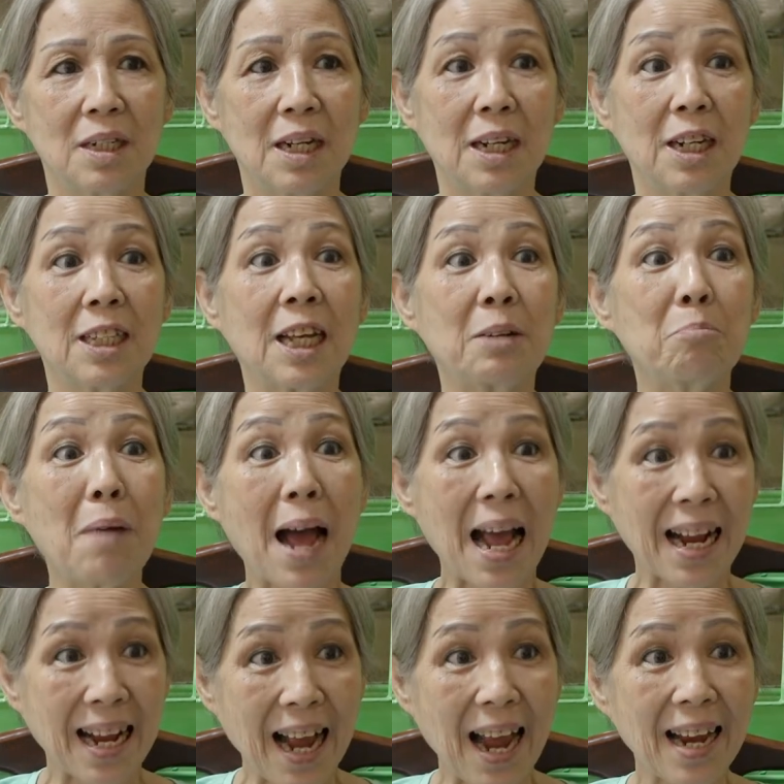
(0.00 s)
Nó thành ba
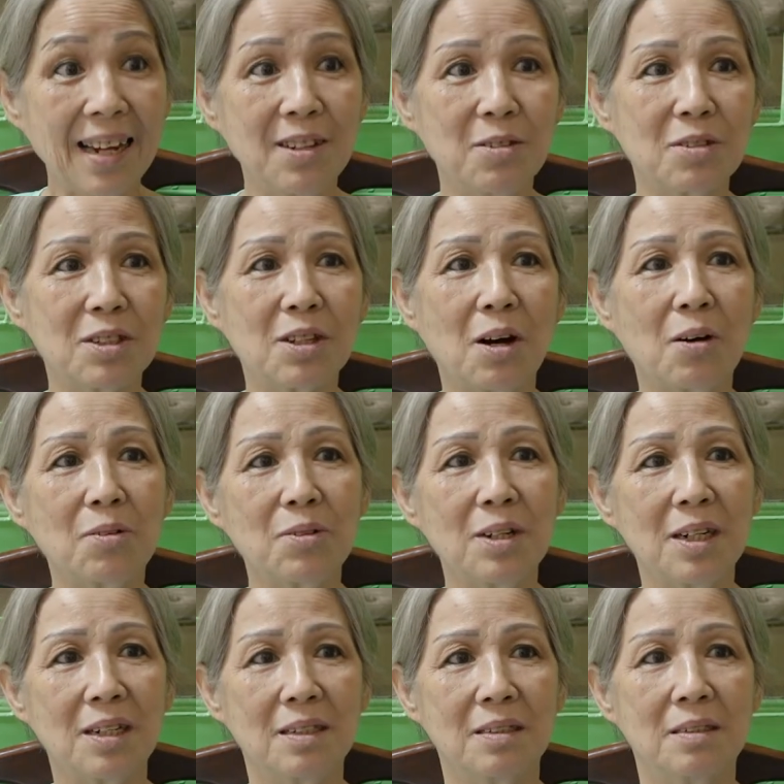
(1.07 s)
cái luôn chỗ đó.